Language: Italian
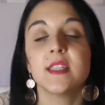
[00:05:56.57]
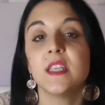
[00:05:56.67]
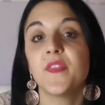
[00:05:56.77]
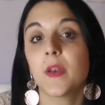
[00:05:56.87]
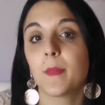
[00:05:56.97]

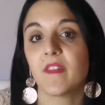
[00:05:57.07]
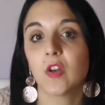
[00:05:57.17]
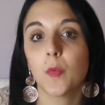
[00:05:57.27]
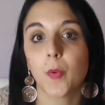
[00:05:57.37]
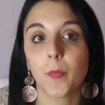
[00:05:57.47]
si
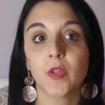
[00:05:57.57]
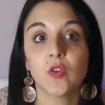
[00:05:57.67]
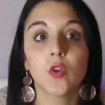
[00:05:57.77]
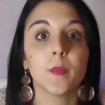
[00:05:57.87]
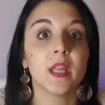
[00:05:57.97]
fermavano proprio
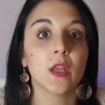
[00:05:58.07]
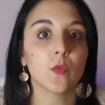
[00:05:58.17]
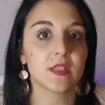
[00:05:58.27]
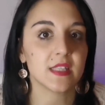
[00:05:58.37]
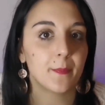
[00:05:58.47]
a dormire in
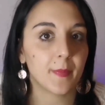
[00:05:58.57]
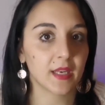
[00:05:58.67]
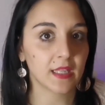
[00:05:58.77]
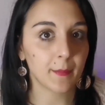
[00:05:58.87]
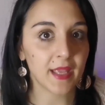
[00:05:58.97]
questi
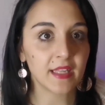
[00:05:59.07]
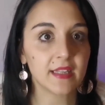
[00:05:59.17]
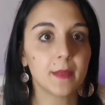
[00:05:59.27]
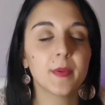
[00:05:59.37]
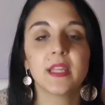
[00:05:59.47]

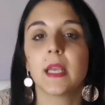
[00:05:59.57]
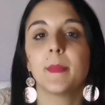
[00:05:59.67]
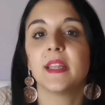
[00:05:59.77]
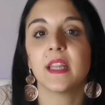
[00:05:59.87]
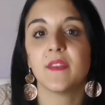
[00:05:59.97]
appartamenti,
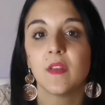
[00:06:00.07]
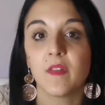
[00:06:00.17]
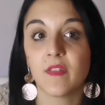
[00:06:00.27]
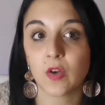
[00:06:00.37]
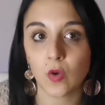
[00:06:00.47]
praticamente
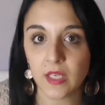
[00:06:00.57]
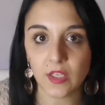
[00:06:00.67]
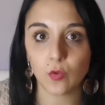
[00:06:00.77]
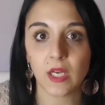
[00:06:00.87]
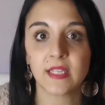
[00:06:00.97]
vivevano
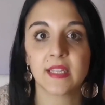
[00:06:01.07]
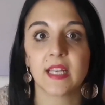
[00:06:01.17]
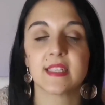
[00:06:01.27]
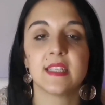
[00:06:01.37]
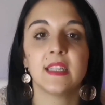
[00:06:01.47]
lì
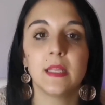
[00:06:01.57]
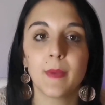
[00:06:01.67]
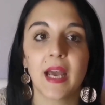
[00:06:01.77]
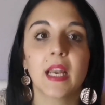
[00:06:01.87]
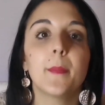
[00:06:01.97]
durante la
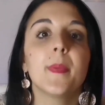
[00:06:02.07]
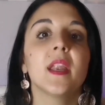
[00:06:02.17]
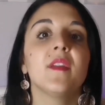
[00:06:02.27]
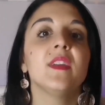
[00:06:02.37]
settimana per